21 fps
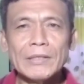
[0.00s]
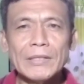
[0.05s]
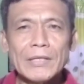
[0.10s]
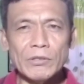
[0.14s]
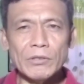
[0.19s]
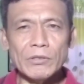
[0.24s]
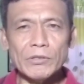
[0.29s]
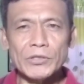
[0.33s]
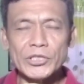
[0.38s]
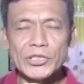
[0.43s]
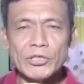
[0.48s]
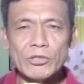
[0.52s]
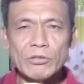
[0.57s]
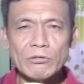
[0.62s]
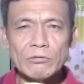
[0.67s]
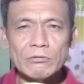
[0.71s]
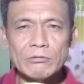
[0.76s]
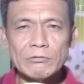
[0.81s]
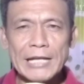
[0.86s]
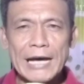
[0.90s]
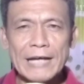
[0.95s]
buhos
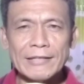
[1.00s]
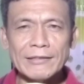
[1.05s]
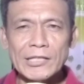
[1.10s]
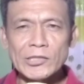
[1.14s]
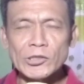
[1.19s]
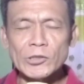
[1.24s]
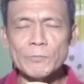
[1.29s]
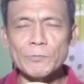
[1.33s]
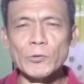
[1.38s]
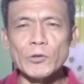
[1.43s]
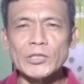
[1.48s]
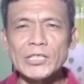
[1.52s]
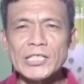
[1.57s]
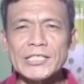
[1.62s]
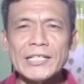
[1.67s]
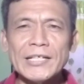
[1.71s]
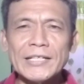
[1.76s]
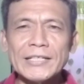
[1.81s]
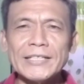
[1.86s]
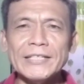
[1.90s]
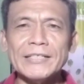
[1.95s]
yung lahat ng suporta
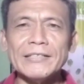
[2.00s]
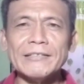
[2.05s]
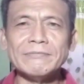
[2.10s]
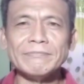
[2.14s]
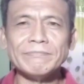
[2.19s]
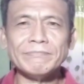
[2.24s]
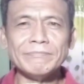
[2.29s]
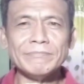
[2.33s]
sa akin.